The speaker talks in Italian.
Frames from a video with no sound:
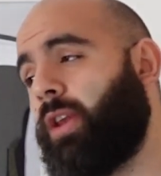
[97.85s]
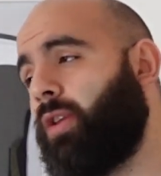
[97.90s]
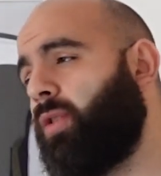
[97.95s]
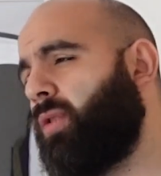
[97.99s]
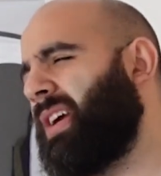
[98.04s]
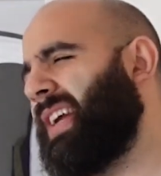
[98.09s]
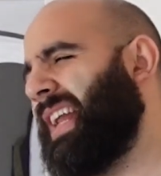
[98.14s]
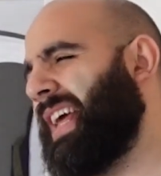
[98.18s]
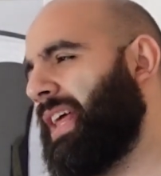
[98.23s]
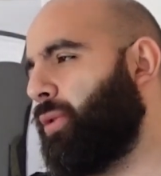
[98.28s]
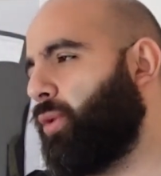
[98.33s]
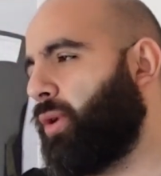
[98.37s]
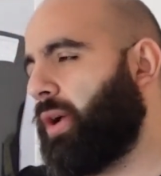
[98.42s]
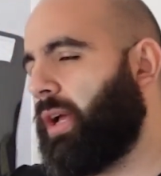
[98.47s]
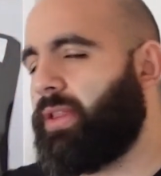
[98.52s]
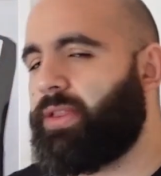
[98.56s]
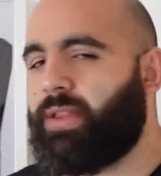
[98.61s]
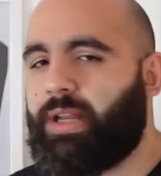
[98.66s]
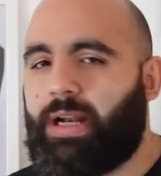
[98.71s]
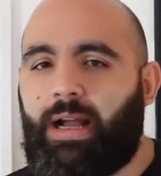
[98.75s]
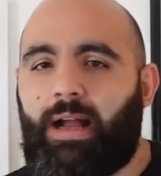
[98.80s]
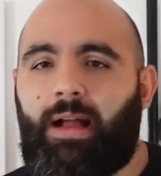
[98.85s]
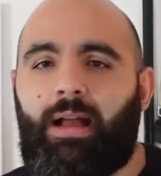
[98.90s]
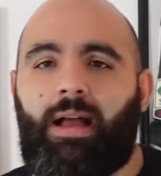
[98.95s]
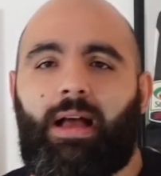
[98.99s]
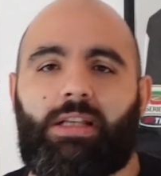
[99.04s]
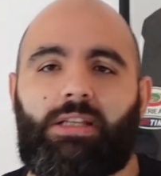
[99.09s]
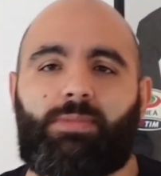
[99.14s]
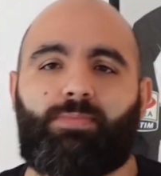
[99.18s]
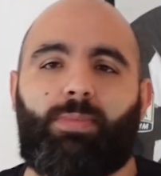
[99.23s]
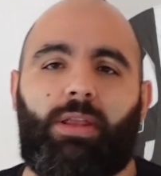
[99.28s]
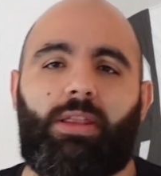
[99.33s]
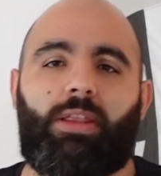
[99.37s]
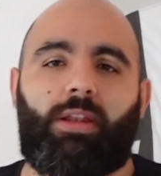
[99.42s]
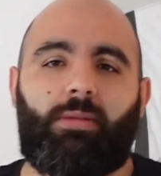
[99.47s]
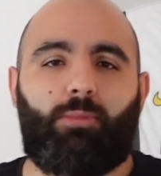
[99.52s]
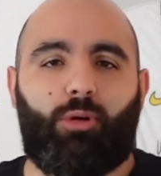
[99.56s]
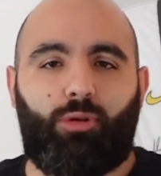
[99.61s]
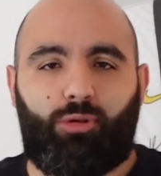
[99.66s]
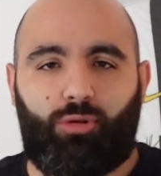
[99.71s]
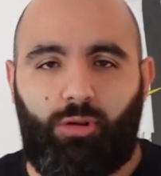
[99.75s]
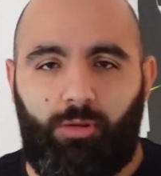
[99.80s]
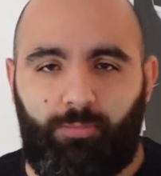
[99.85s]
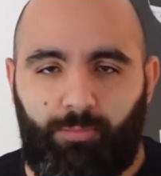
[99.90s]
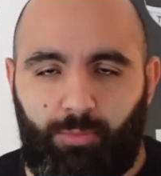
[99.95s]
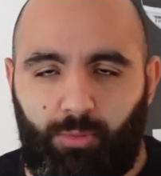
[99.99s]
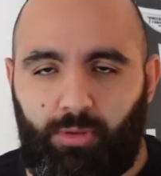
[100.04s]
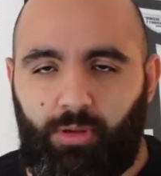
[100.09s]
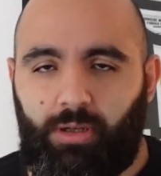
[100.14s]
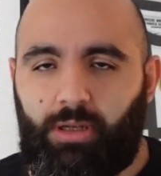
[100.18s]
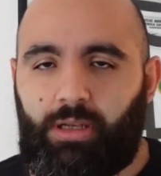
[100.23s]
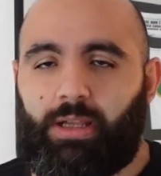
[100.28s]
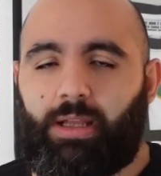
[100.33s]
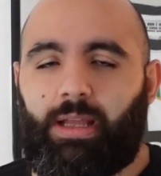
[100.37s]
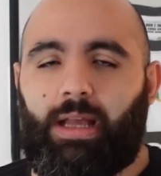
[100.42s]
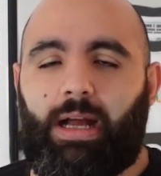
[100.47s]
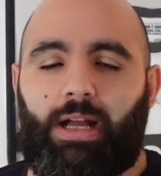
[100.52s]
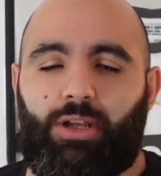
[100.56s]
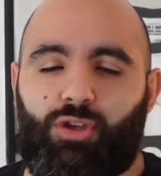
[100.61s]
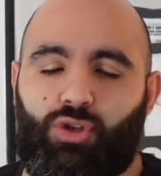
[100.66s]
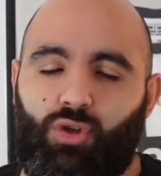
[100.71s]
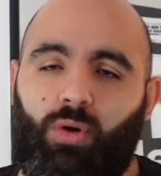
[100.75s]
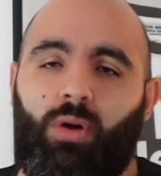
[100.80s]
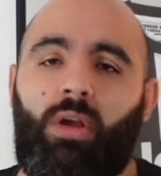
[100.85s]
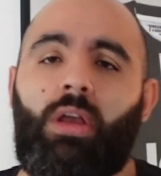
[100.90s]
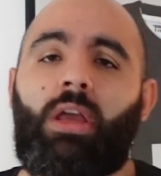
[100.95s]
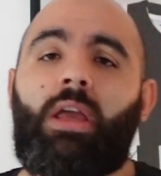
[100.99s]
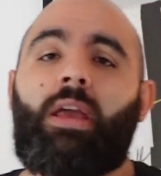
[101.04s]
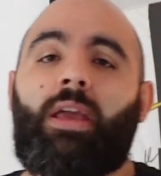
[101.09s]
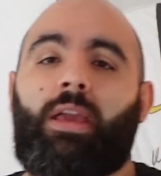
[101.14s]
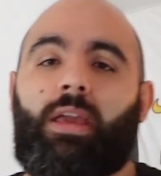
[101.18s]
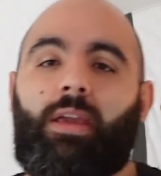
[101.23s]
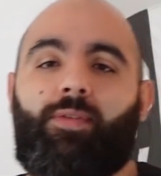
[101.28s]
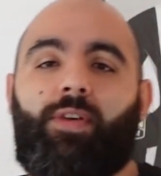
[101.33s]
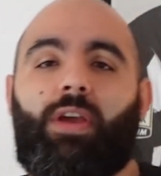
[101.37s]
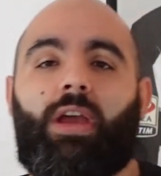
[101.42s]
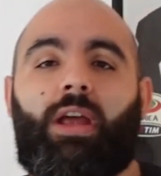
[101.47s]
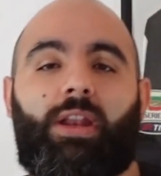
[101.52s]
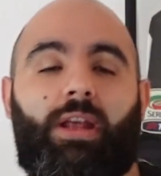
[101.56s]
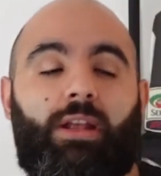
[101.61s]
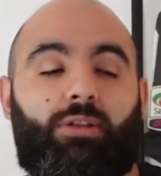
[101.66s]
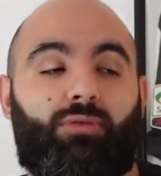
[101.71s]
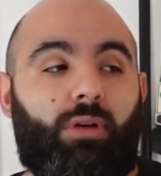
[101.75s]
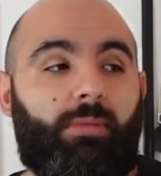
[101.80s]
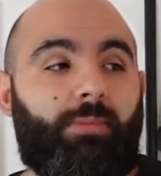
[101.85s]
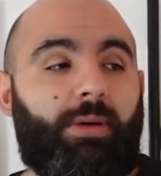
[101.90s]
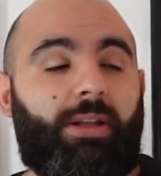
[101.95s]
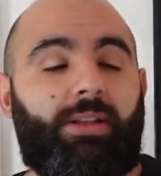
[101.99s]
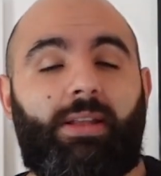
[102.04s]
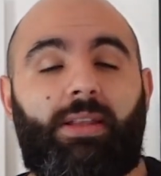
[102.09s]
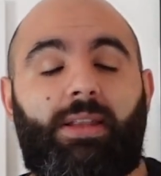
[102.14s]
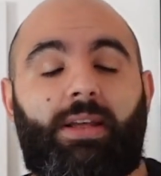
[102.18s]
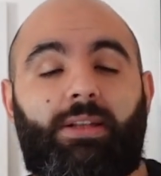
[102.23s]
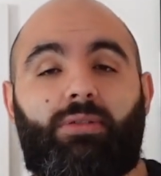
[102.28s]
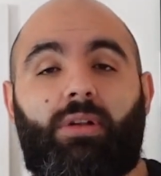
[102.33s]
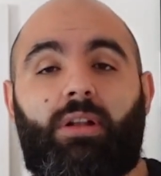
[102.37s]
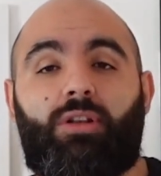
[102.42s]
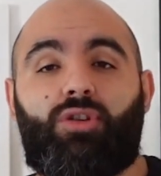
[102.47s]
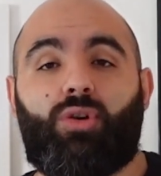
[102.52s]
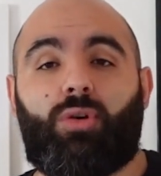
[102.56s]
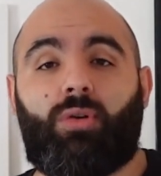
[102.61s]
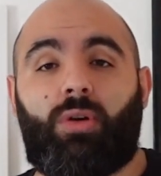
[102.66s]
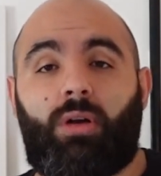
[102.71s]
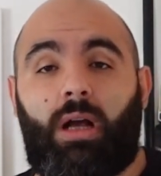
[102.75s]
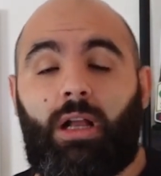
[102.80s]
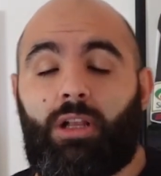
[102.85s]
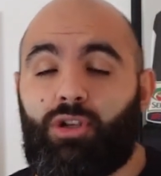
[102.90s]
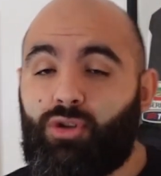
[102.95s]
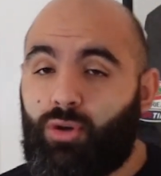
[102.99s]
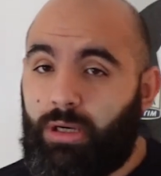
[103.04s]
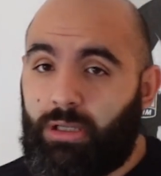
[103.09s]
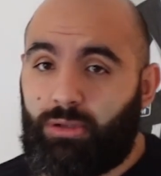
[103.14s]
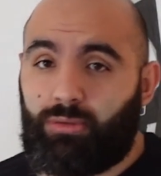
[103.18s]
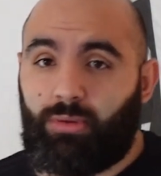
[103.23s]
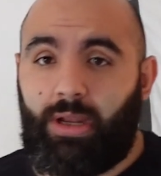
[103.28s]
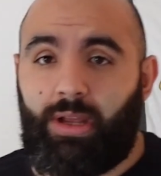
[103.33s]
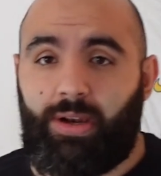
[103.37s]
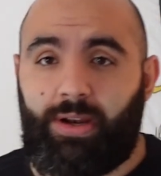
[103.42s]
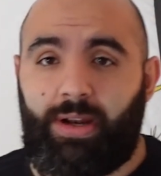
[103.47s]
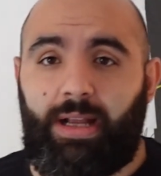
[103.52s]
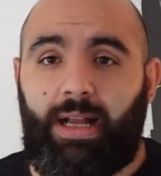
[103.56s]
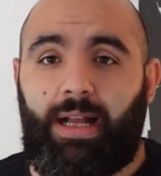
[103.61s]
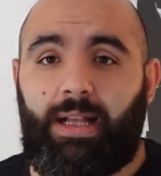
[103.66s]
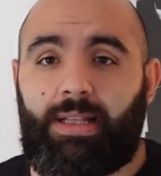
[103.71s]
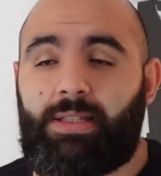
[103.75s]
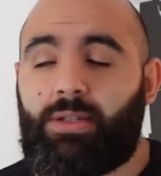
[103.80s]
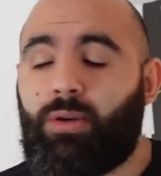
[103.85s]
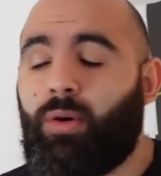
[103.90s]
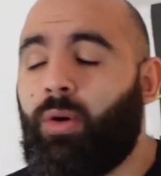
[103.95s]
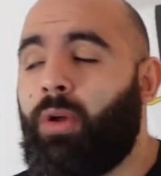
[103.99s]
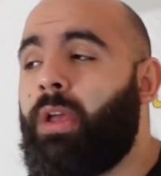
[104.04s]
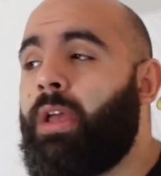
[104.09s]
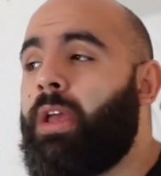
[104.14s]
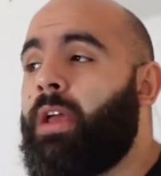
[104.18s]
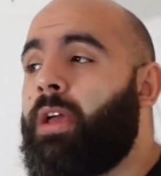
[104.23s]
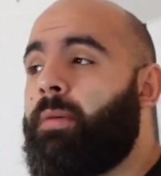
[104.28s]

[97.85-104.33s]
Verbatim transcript: Non credo che andrà a spendere molto di più dell'ingaggio che viene attualmente dato al, gio- al giocatore al ragazzo